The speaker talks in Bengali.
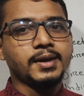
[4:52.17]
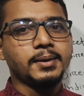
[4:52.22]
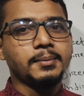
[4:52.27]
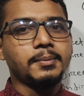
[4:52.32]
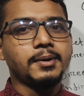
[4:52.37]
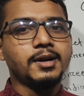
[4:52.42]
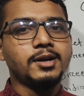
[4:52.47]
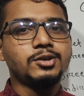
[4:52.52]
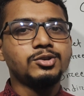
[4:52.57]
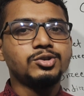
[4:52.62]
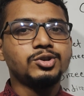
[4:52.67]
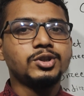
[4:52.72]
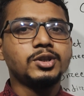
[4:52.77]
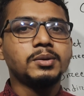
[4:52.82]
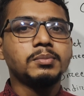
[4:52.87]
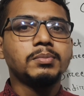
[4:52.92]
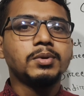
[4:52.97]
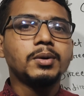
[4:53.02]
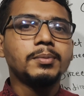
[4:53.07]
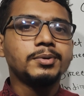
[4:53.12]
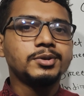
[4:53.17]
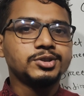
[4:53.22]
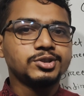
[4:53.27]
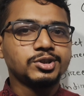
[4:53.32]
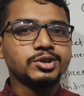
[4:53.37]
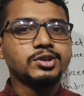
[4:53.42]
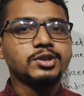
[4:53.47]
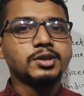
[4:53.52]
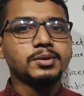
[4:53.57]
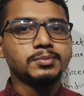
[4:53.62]
এবার যদি
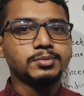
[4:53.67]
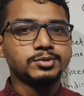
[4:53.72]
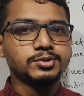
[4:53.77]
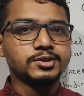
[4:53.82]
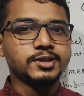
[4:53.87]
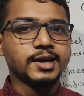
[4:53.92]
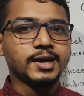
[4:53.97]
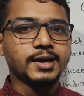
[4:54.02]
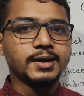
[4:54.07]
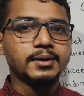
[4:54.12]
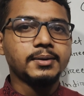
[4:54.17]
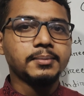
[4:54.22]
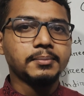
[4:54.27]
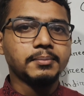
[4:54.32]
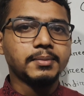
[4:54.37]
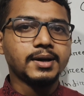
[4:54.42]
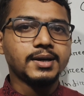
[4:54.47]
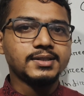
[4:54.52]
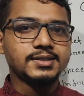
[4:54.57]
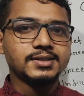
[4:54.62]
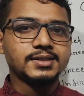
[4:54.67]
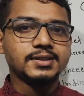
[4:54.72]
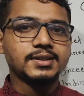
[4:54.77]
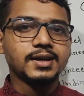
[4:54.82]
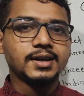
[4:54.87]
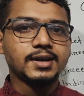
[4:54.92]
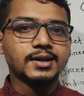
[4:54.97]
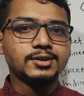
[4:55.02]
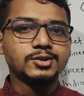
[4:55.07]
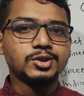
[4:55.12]
ভবিষ্যতে বোঝায় মাস্টের
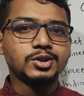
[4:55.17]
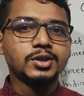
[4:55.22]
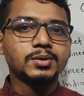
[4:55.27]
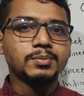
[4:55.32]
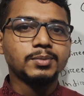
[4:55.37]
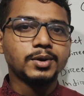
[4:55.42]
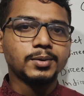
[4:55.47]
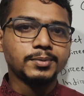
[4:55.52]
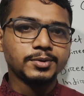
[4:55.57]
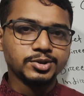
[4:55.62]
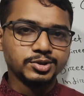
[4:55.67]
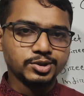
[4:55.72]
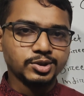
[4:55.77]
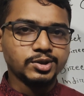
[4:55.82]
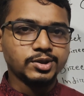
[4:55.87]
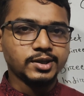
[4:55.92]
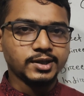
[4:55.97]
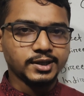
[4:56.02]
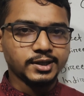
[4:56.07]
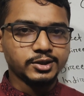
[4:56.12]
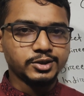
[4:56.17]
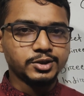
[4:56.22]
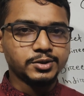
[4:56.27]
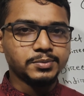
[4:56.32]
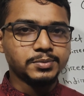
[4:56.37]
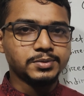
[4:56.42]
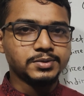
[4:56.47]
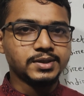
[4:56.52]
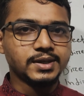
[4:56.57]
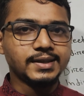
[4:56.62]
দ্বারা যদি ভবিষ্যতে কিছু
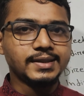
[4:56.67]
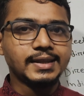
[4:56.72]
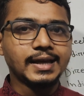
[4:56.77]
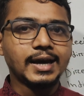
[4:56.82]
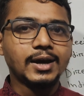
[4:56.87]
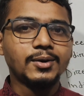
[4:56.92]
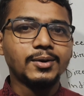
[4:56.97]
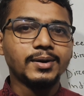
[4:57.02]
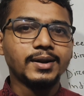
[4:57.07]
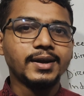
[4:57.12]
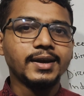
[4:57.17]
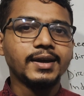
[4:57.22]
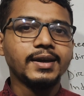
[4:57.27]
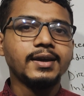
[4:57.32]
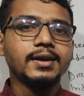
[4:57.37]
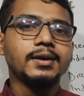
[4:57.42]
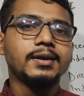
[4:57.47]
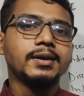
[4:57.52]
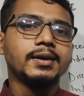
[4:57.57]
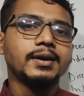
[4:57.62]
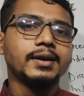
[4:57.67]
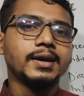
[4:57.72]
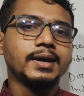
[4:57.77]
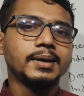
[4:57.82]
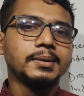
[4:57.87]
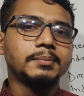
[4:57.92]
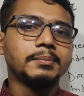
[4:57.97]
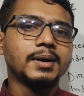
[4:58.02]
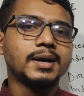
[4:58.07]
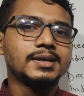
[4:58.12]
বোঝায় তাহলে
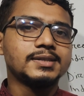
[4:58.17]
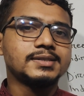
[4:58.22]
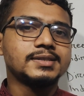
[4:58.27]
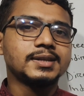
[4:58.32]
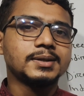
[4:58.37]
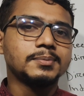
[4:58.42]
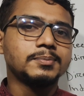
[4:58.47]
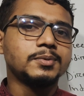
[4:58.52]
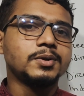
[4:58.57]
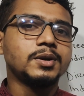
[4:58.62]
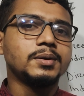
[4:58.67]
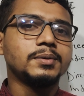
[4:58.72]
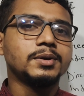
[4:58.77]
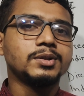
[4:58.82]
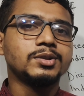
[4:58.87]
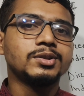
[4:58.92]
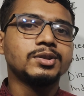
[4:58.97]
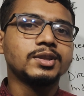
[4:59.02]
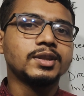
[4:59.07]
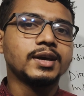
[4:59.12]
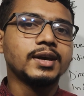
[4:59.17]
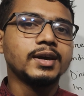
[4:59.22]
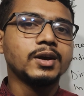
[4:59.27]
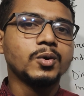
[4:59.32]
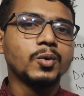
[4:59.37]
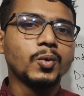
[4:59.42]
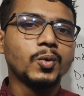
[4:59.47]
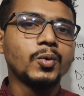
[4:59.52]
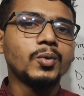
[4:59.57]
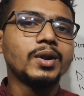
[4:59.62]
এই মাস্টের পরিবর্তে
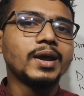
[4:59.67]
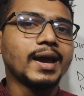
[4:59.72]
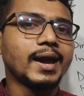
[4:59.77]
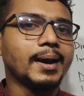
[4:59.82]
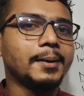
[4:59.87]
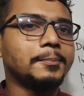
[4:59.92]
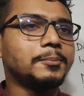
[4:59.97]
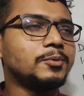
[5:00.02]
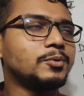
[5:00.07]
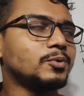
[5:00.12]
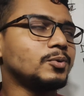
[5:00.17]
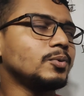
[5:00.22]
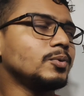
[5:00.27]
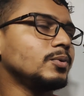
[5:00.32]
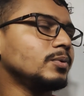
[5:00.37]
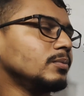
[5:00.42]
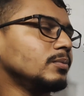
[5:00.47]
উড হ্যাভ টু